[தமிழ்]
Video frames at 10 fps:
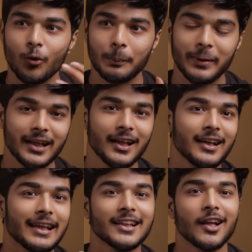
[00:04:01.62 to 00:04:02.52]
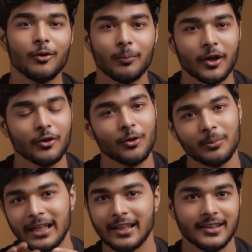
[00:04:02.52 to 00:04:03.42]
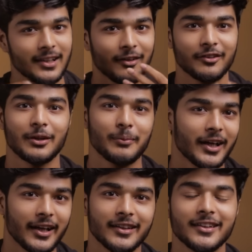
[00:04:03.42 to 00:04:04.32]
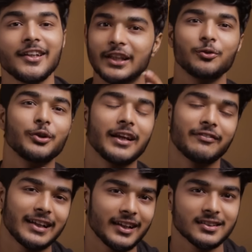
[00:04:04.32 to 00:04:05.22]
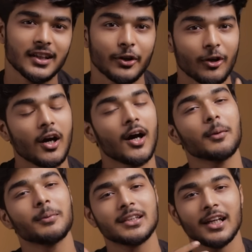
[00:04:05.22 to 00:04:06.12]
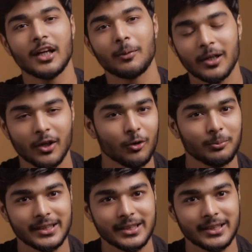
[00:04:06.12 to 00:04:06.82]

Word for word: ஒரு பிகினர் இந்த அளவுக்கு பண்ணணும் அப்படின்றது அவசியமே கிடையாது இதுவும் என் ஃபிட்னஸ் ஜேர்னியோட ஆரம்பத்தில் நான் பண்ண ஒரு